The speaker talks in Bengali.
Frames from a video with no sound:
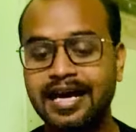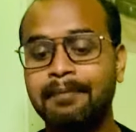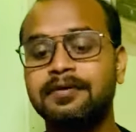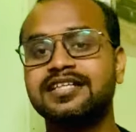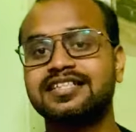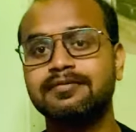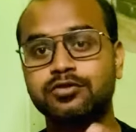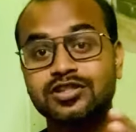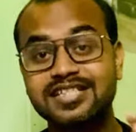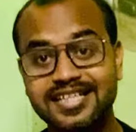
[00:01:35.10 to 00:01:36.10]
অ্যাপ্লিকেশন
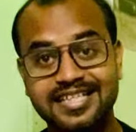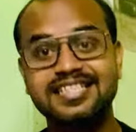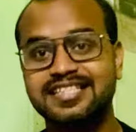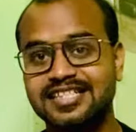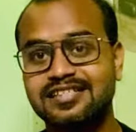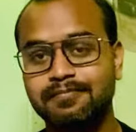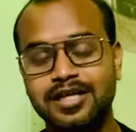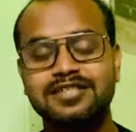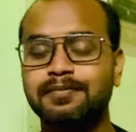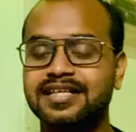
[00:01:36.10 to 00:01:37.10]
প্রসেসের রেজিস্ট্রেশন
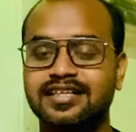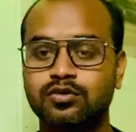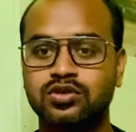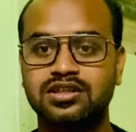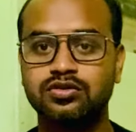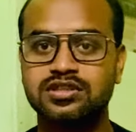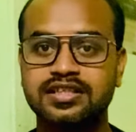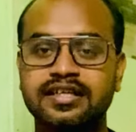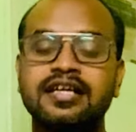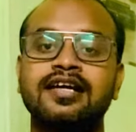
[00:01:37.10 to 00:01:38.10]
ফার্স্ট পার্টটা করতে হচ্ছে
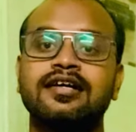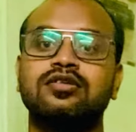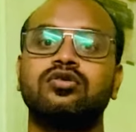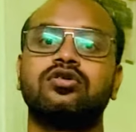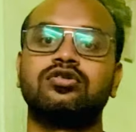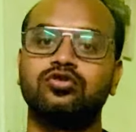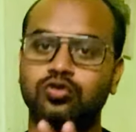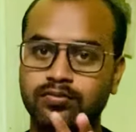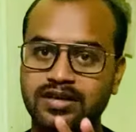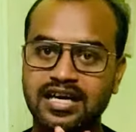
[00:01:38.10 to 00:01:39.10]
তো
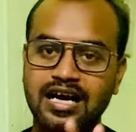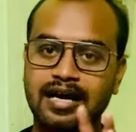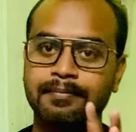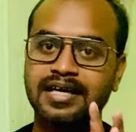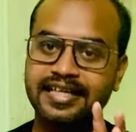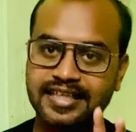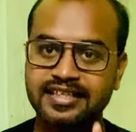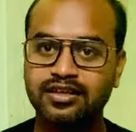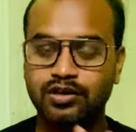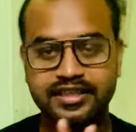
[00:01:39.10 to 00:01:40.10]
তোমরা আমরা এটা
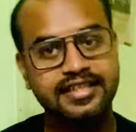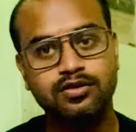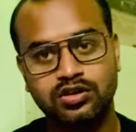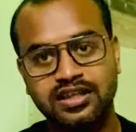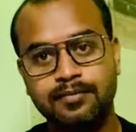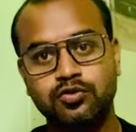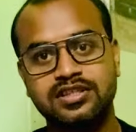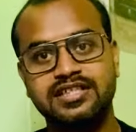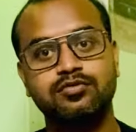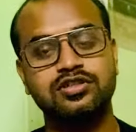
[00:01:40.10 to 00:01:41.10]
নিয়ে অলরেডি কথা
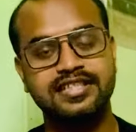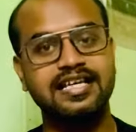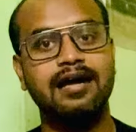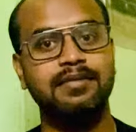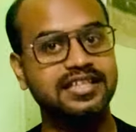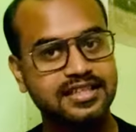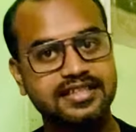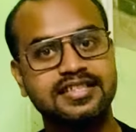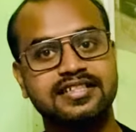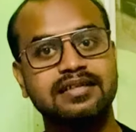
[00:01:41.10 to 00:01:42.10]
বলেছি এবং যেটা আমাদের
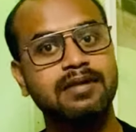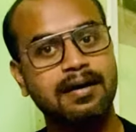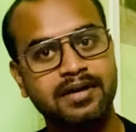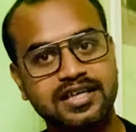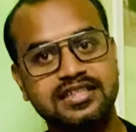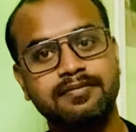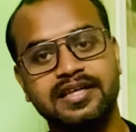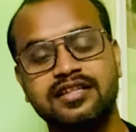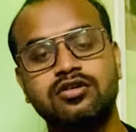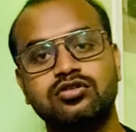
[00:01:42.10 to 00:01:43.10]
কাছে এসে বা আমার কাছে
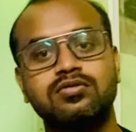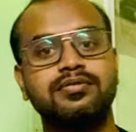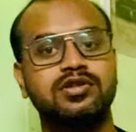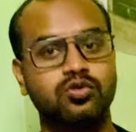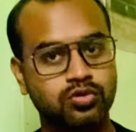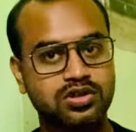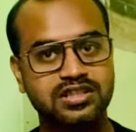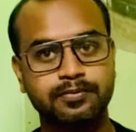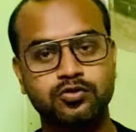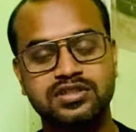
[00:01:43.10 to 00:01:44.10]
ব্যক্তিগতভাবে তথ্য
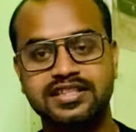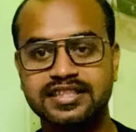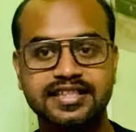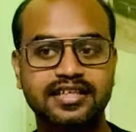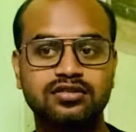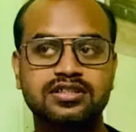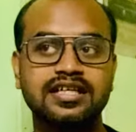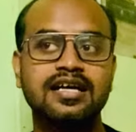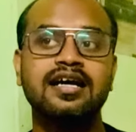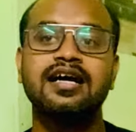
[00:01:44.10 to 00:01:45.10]
এসে পৌঁছেছে সেটা হচ্ছে
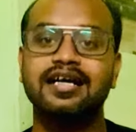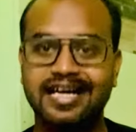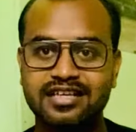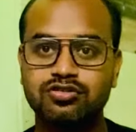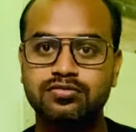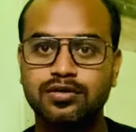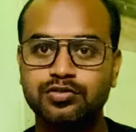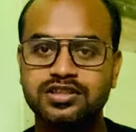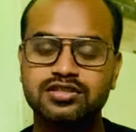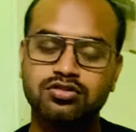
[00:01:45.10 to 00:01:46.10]
কারিগরি
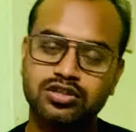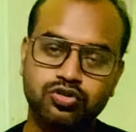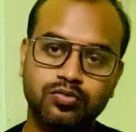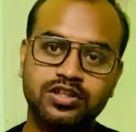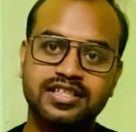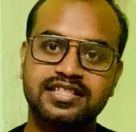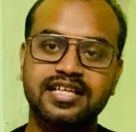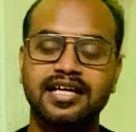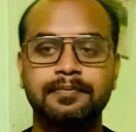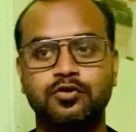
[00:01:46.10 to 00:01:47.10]
ভবন কিছুটা সময় নিচ্ছে
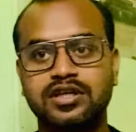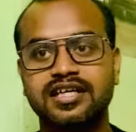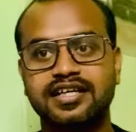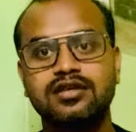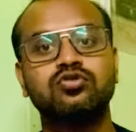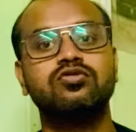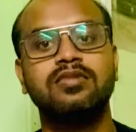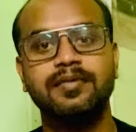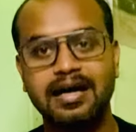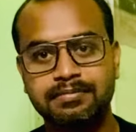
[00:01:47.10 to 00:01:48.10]
এই পোর্টালটাকে
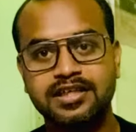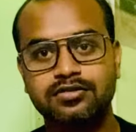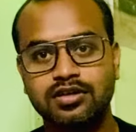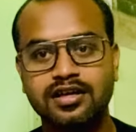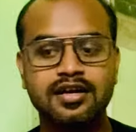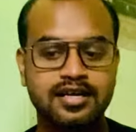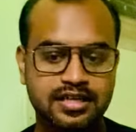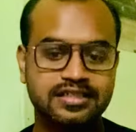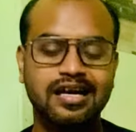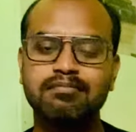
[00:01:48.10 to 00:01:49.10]
নতুনভাবে আপডেট করা
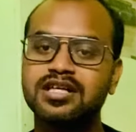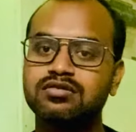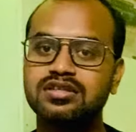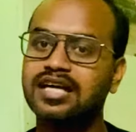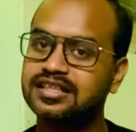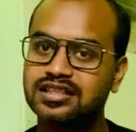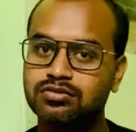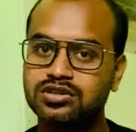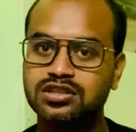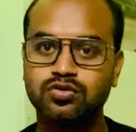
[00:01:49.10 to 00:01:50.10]
সামনের উইকে আশা
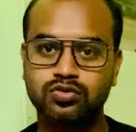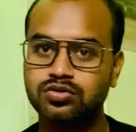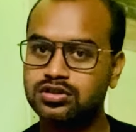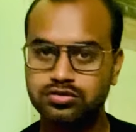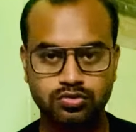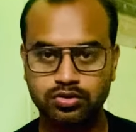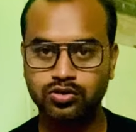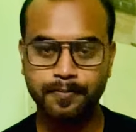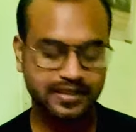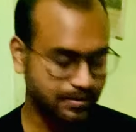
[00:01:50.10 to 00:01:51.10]
করছি নতুন কিছু তথ্য
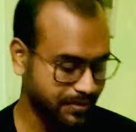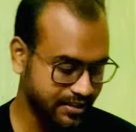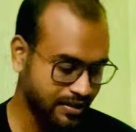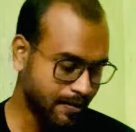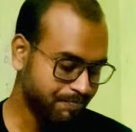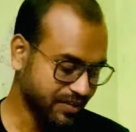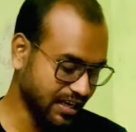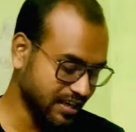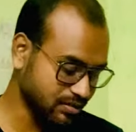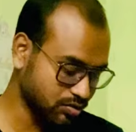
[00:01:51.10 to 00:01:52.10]
পেতে পারি
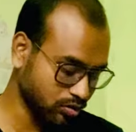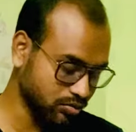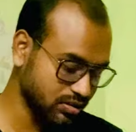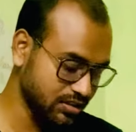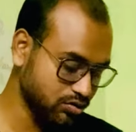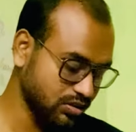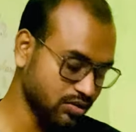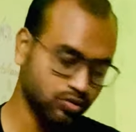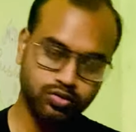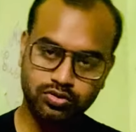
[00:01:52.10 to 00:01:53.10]
আর ততদিন যদি
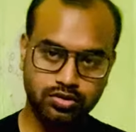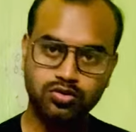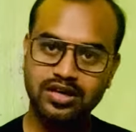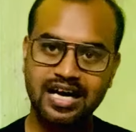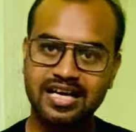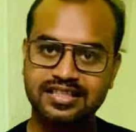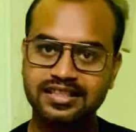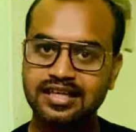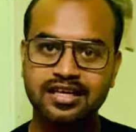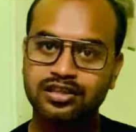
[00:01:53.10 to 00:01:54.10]
নতুন তথ্য না
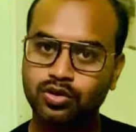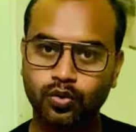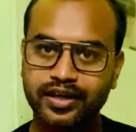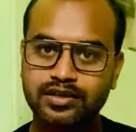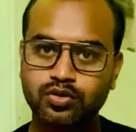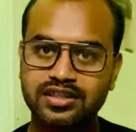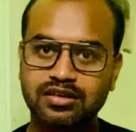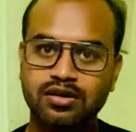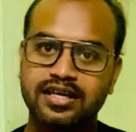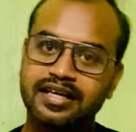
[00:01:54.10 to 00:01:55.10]
আসে তো ওয়েট করে
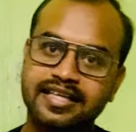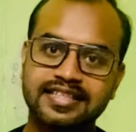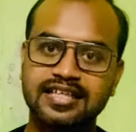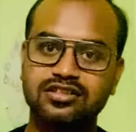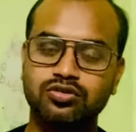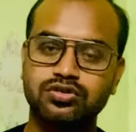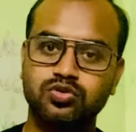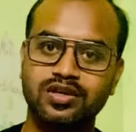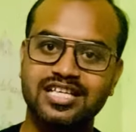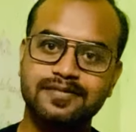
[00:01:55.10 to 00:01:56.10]
যাও রেজাল্ট যখন
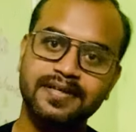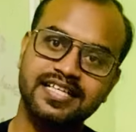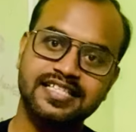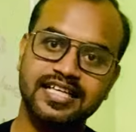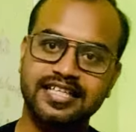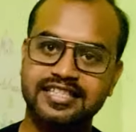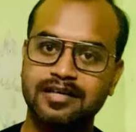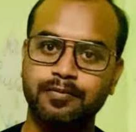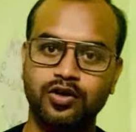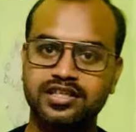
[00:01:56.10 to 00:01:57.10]
চলে আসবে রেজাল্ট
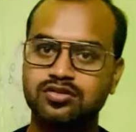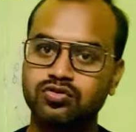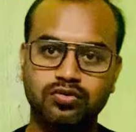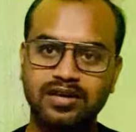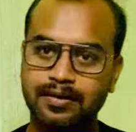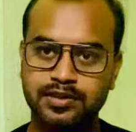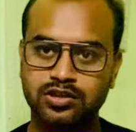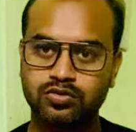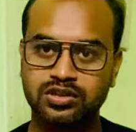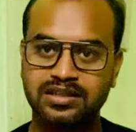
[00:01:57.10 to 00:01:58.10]
আসার পর কিন্তু তোমরা
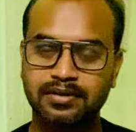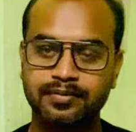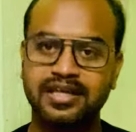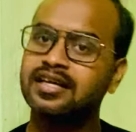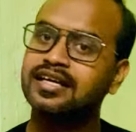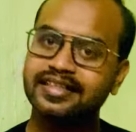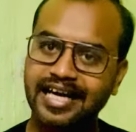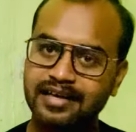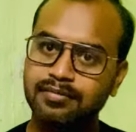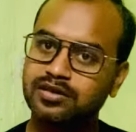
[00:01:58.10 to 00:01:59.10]
আবেদন করতে পারবে
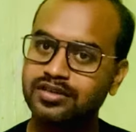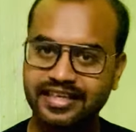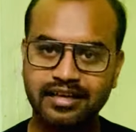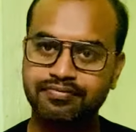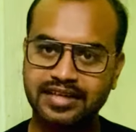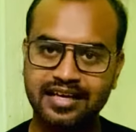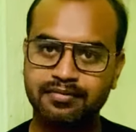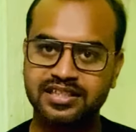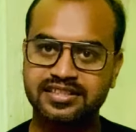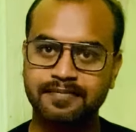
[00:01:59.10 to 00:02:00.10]
টাইম এখন এনাফ টাইম
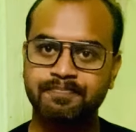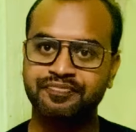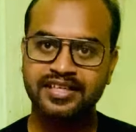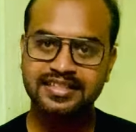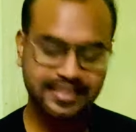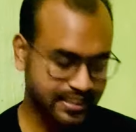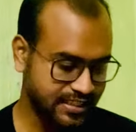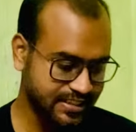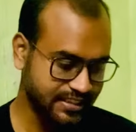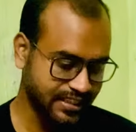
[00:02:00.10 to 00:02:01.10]
আছে সেটা
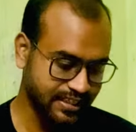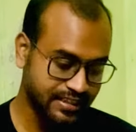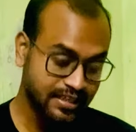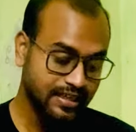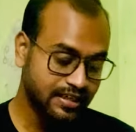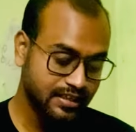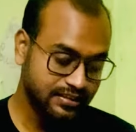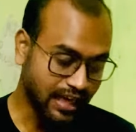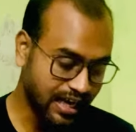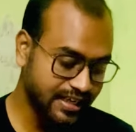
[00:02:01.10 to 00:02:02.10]
নিয়ে চিন্তা নেই
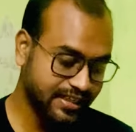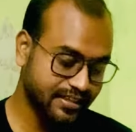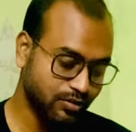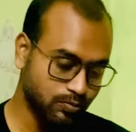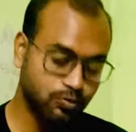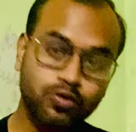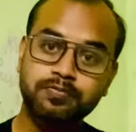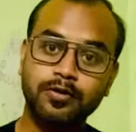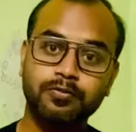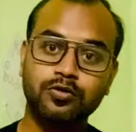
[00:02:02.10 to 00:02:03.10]
থার্ড একটা খুব
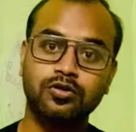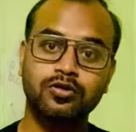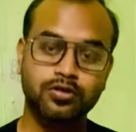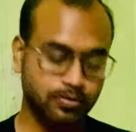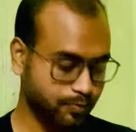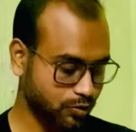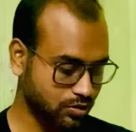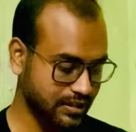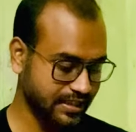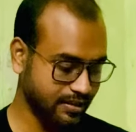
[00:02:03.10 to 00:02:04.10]
গুরুত্বপূর্ণ প্রশ্ন
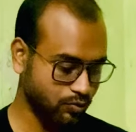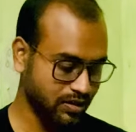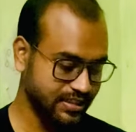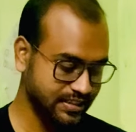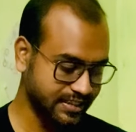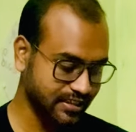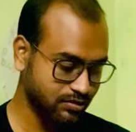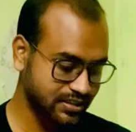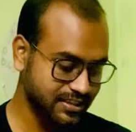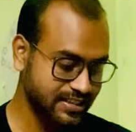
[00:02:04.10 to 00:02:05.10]
এখানে করেছে সেটা
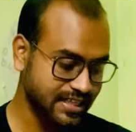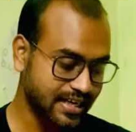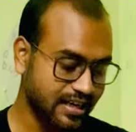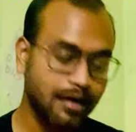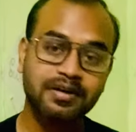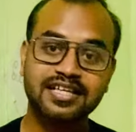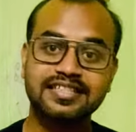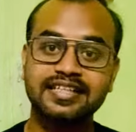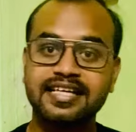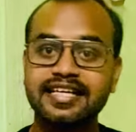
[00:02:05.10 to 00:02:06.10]
হচ্ছে যে স্যার আমার
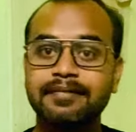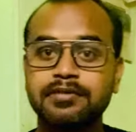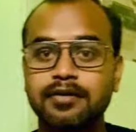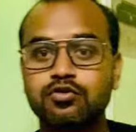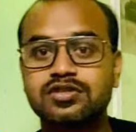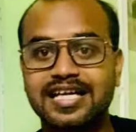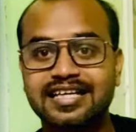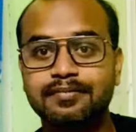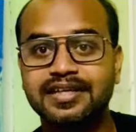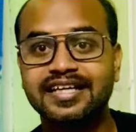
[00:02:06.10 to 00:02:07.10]
কাছে টিএফডাব্লিউ
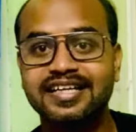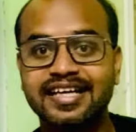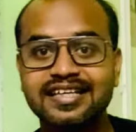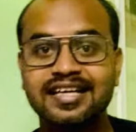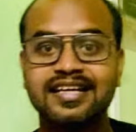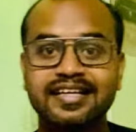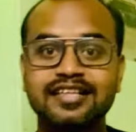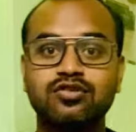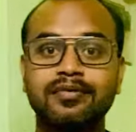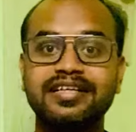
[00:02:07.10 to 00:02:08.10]
সার্টিফিকেট নেই
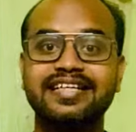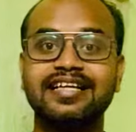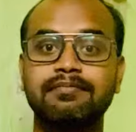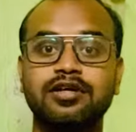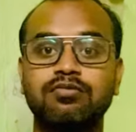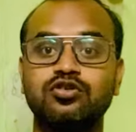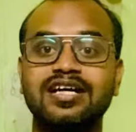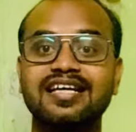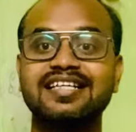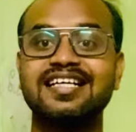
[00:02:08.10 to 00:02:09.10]
কিন্তু আমি
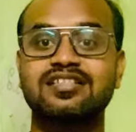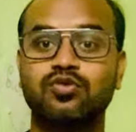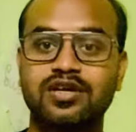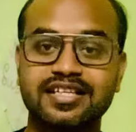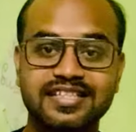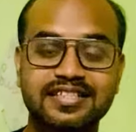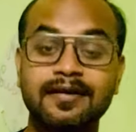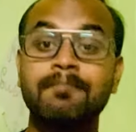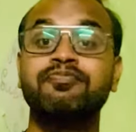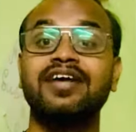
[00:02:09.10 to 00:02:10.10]
টিএফডাব্লিউটা ইয়েস করে দিয়েছি
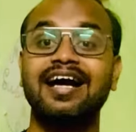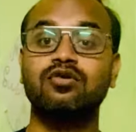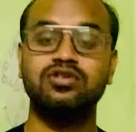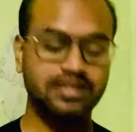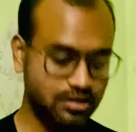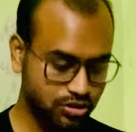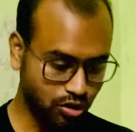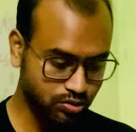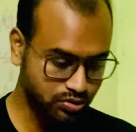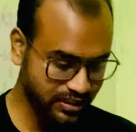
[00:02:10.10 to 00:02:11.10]
এখন তাহলে
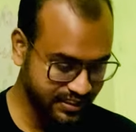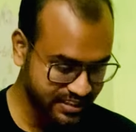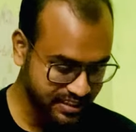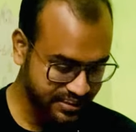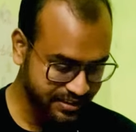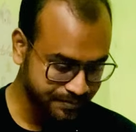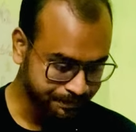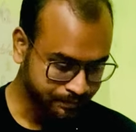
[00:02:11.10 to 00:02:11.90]
সলিউশন কি আছে